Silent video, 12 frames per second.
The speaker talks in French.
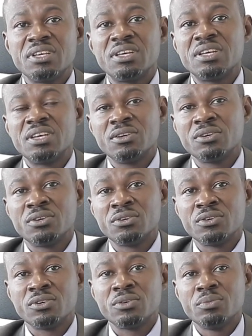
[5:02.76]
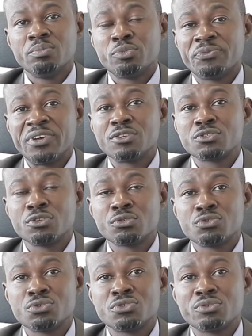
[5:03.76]
et pour faire en sorte
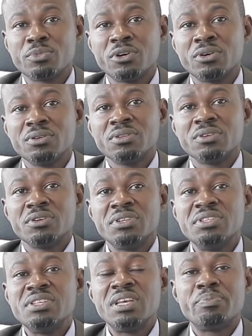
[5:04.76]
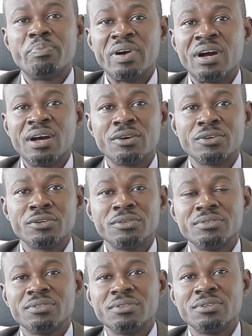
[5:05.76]
que justement il n'y ait pas
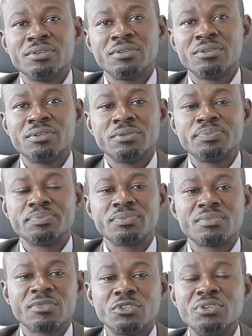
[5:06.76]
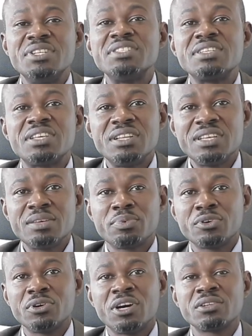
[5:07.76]
de
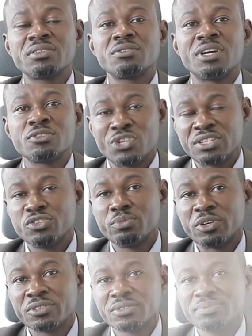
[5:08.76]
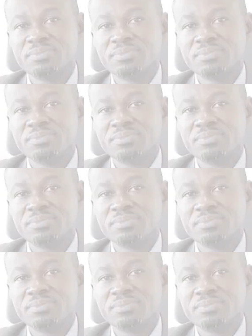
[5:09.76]
déséquilibre entre, entre chaque demande.